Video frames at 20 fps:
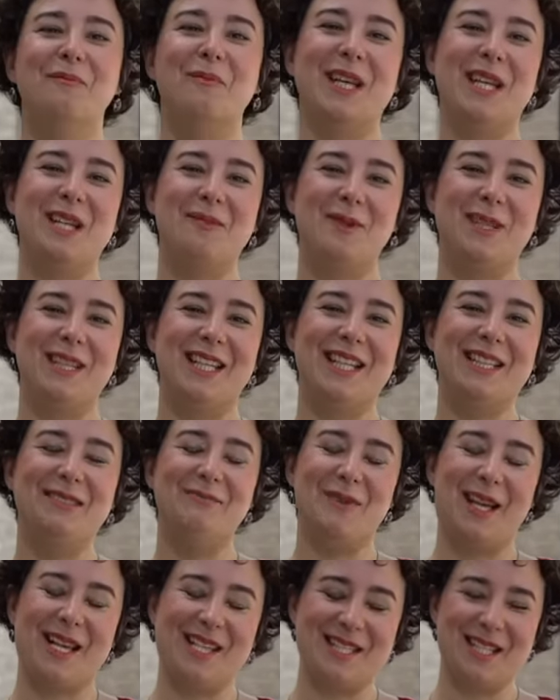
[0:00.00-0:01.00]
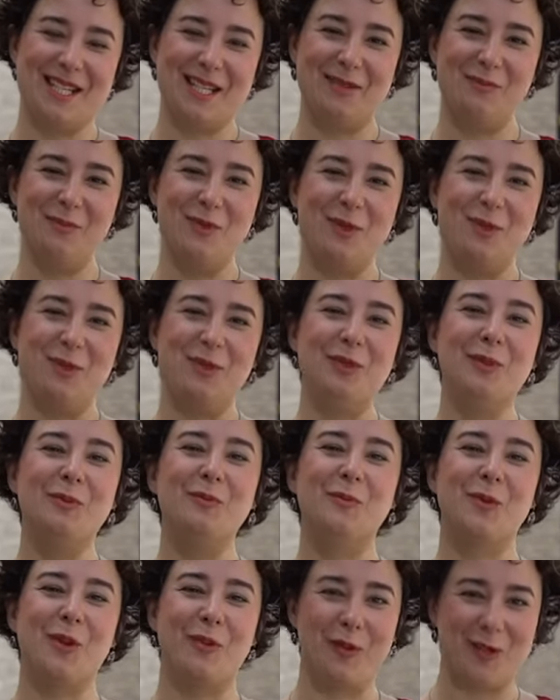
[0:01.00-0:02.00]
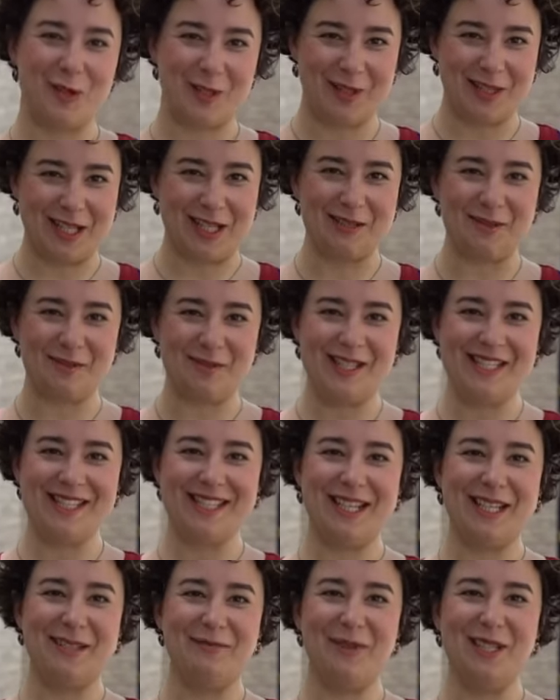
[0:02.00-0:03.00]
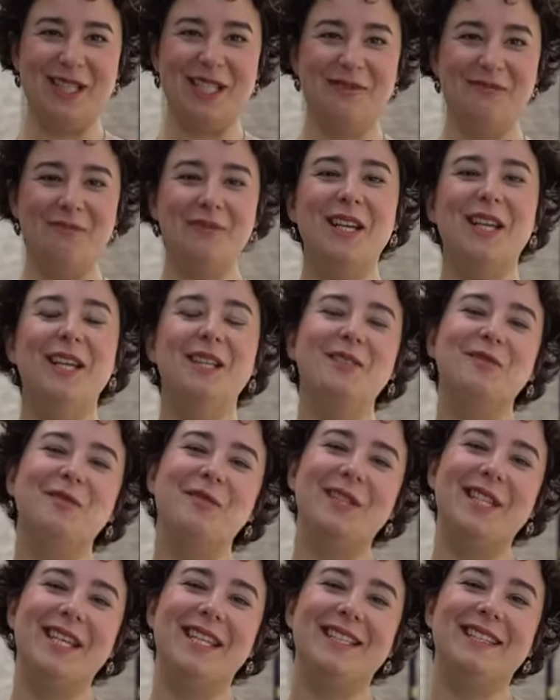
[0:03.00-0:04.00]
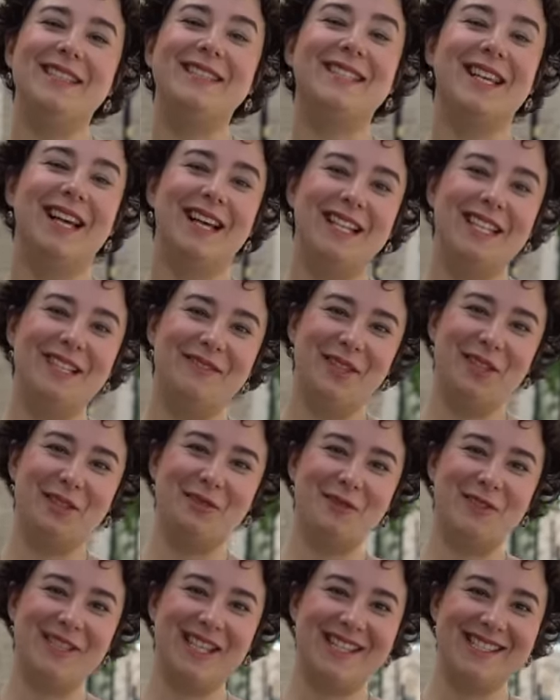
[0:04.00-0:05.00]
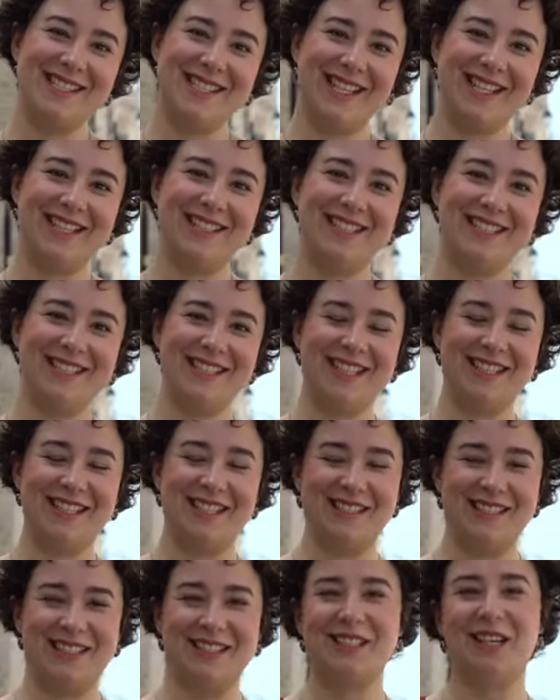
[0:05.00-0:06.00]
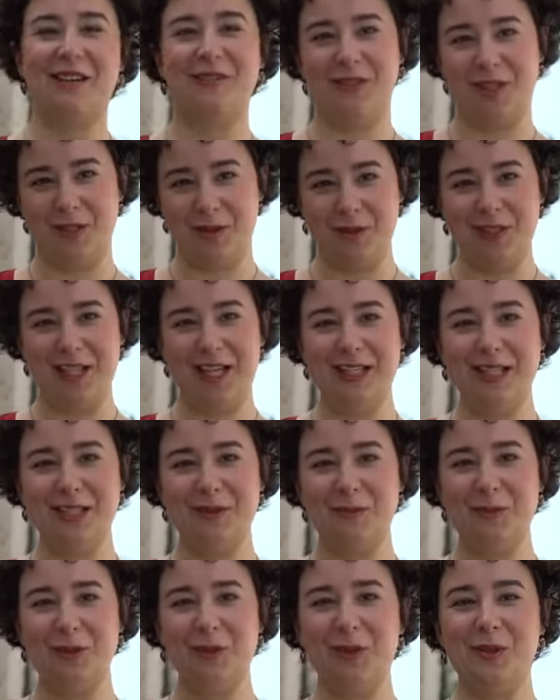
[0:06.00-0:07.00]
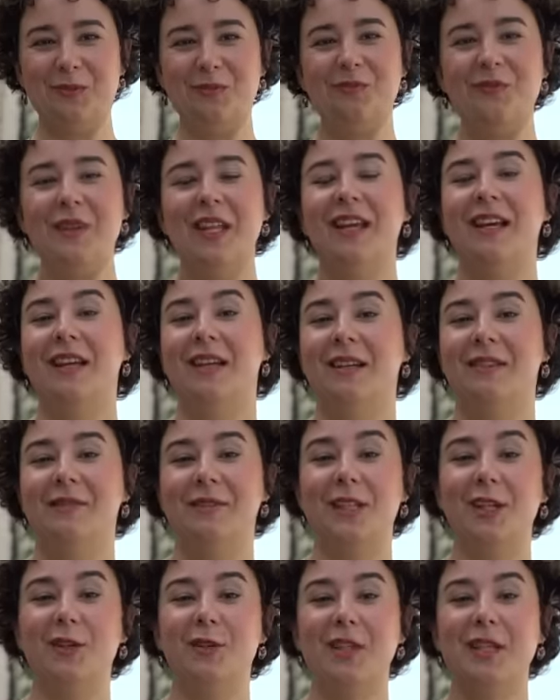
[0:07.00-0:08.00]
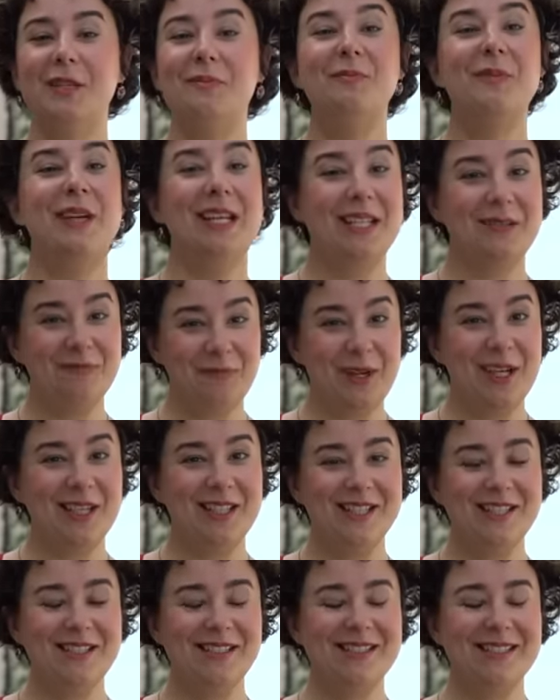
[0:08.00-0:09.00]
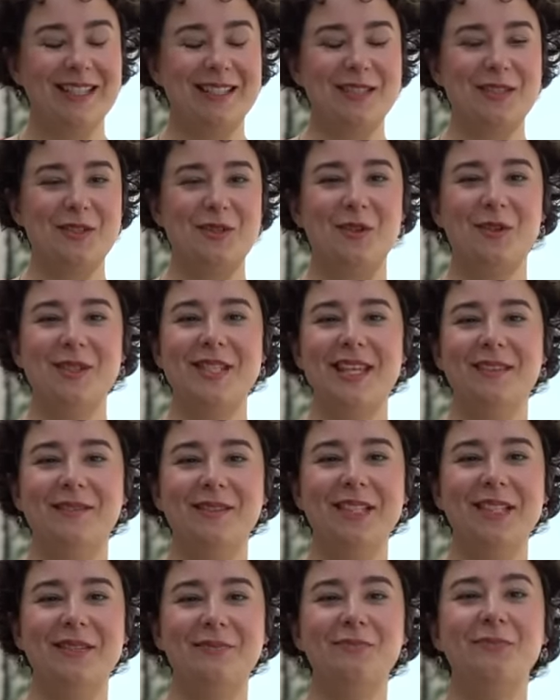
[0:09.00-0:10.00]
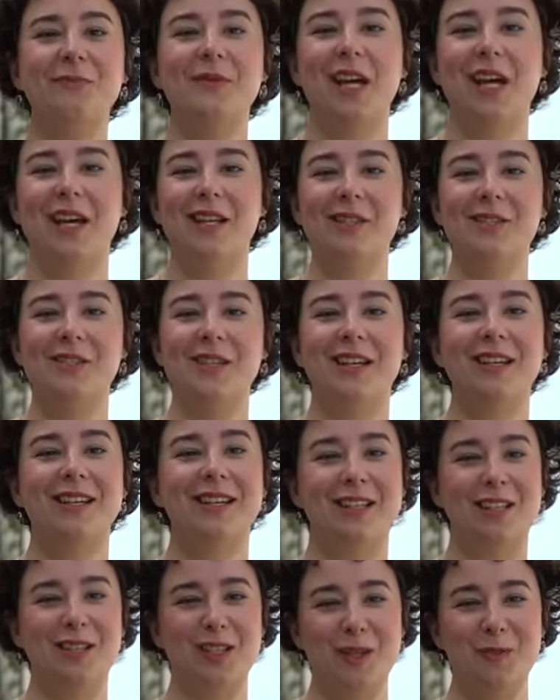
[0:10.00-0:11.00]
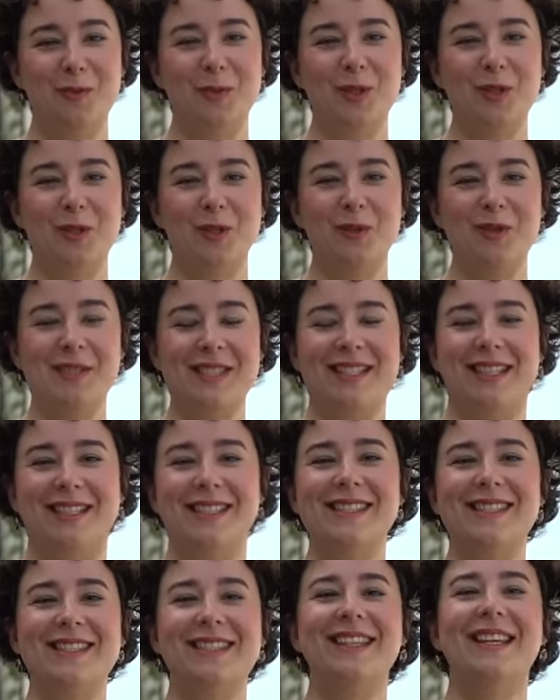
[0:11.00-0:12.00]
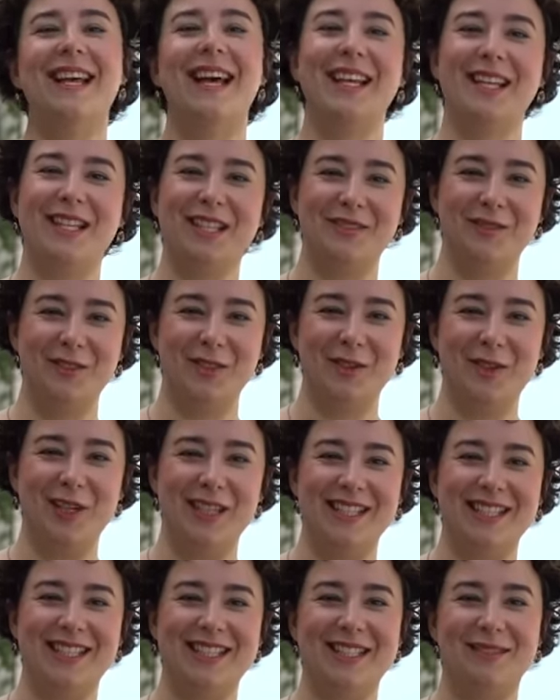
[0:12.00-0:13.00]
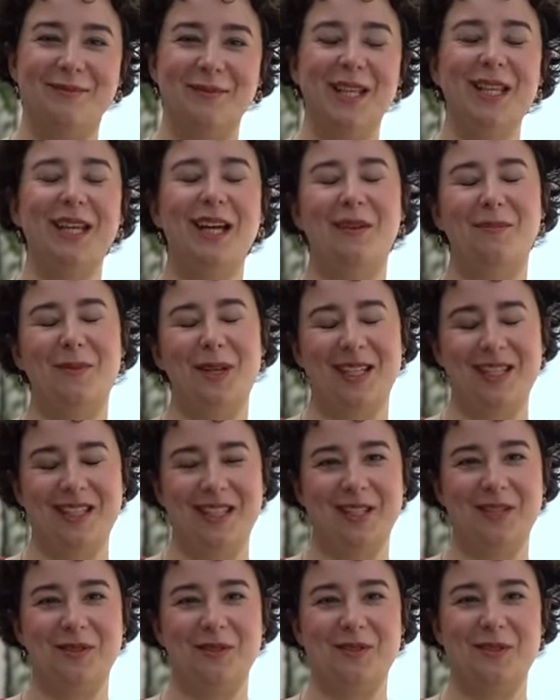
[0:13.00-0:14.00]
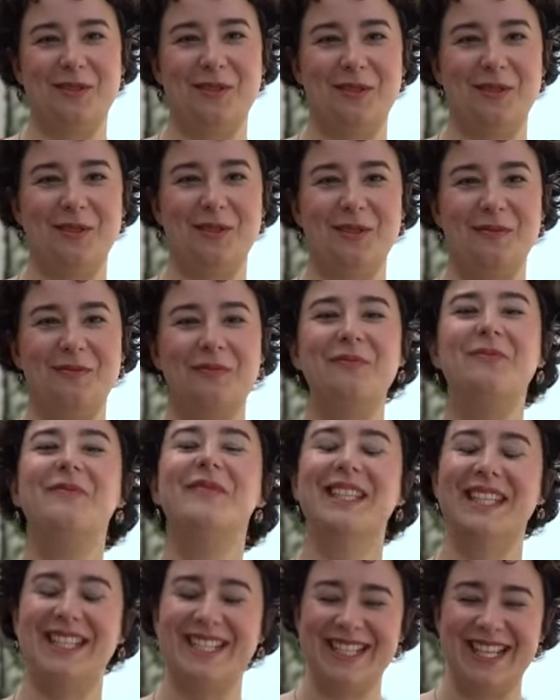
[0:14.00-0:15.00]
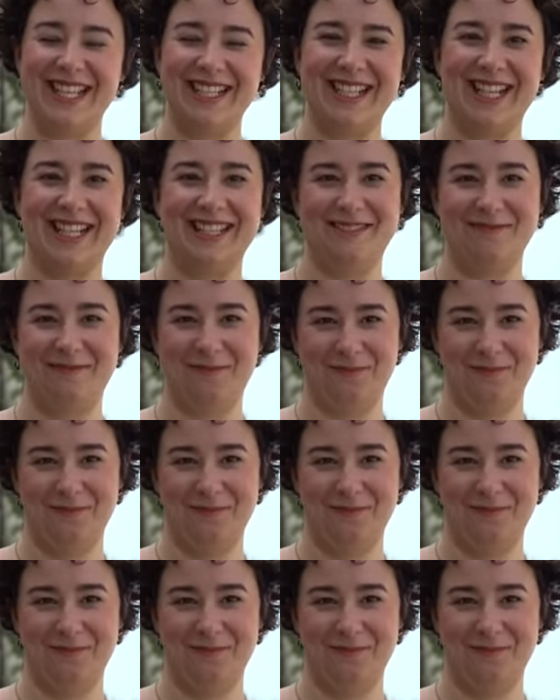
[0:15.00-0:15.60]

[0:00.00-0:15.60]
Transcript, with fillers: Merhabalar, ben Senem Uygur, profesyonel turist rehberiyim. Türkiye'nin tarihi ve kültürel zenginliklerini anlatan videolar yapıyorum. Videolarımı beğenip paylaşırsanız çok sevinirim. Ayrıca kanala abone olursanız her yeni video eklediğimde haberdar olursunuz. İyi seyirler.